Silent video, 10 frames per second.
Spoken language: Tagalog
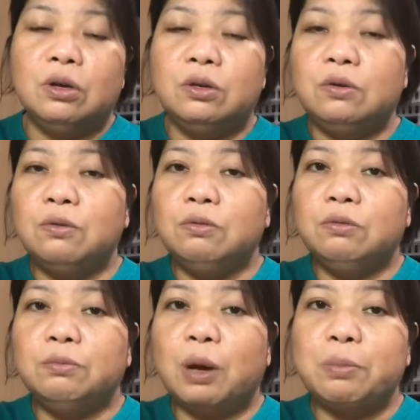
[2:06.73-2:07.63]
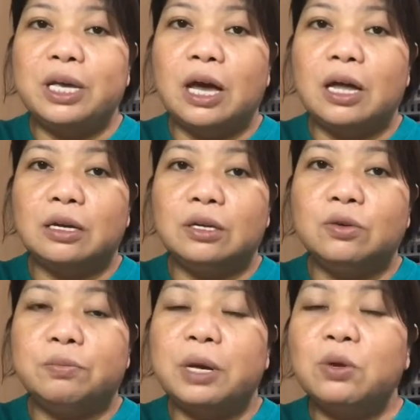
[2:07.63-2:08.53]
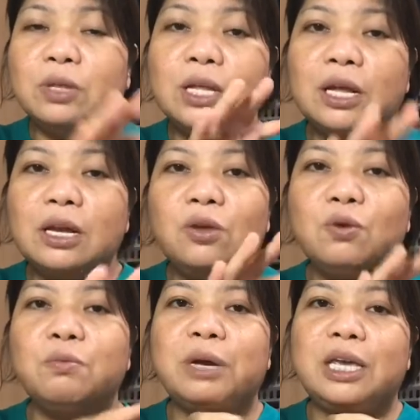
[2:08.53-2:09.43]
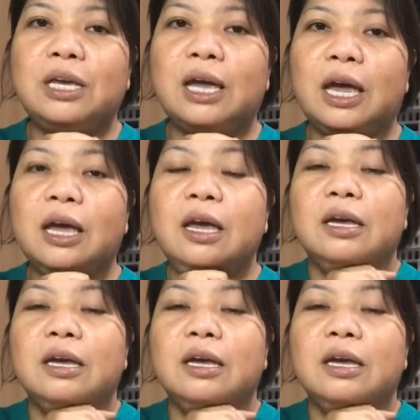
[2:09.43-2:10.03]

yung babayaran nyo. Pero titingnan nyo kung maigi.